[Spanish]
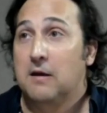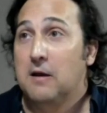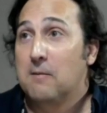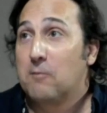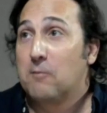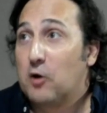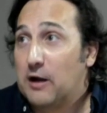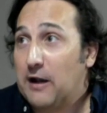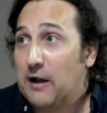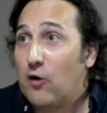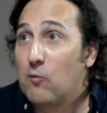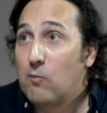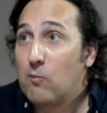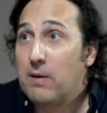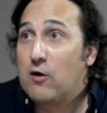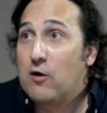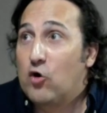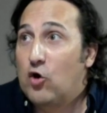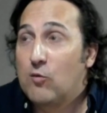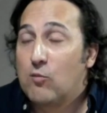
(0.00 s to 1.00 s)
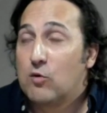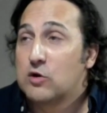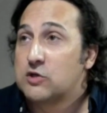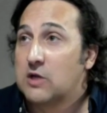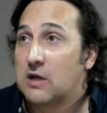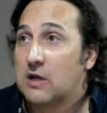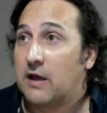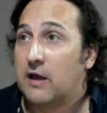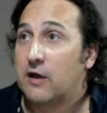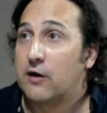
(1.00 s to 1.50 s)
Porque claro, veo cómo es
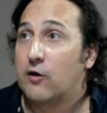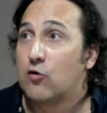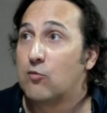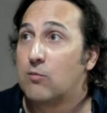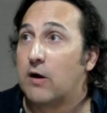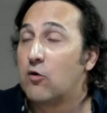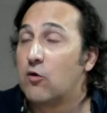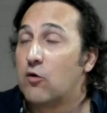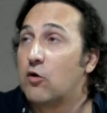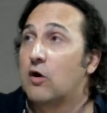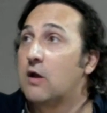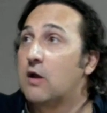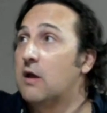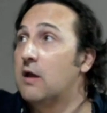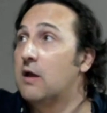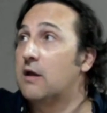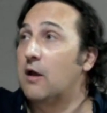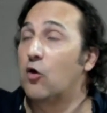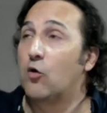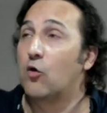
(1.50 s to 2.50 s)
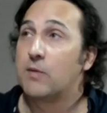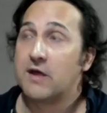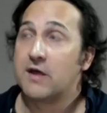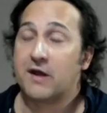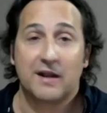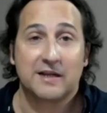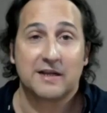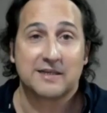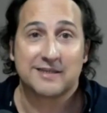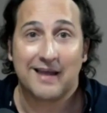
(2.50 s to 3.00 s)
el género humano que
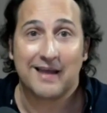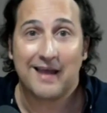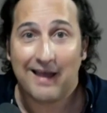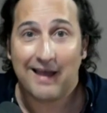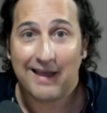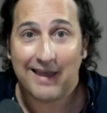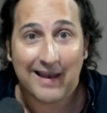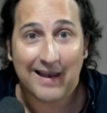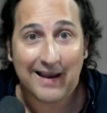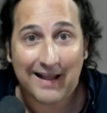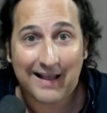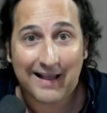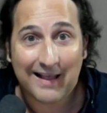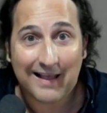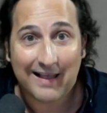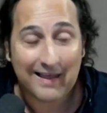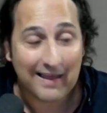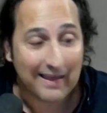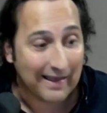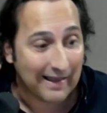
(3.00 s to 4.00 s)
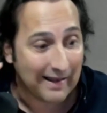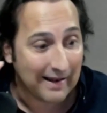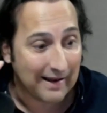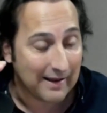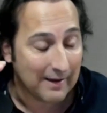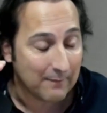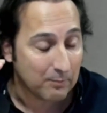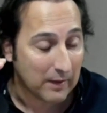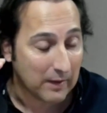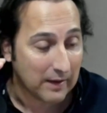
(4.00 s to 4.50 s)
gobierna sea, el,
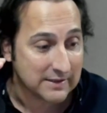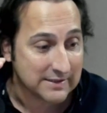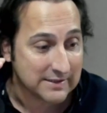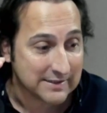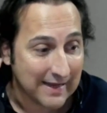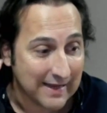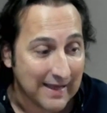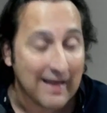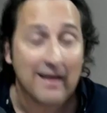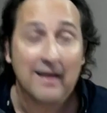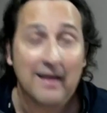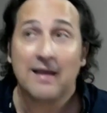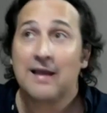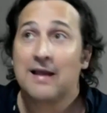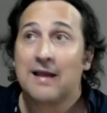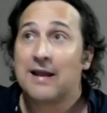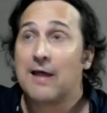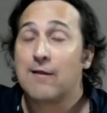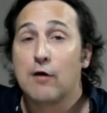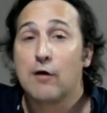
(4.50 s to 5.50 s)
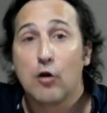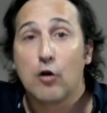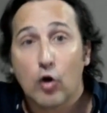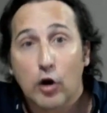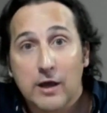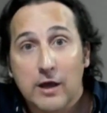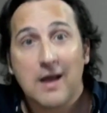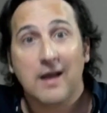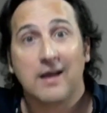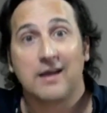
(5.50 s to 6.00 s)
sea la
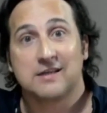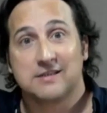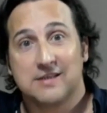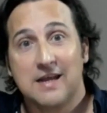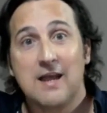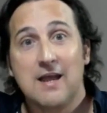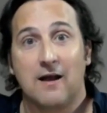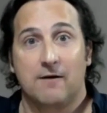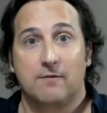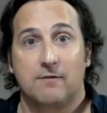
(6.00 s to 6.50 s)
ideología que sea.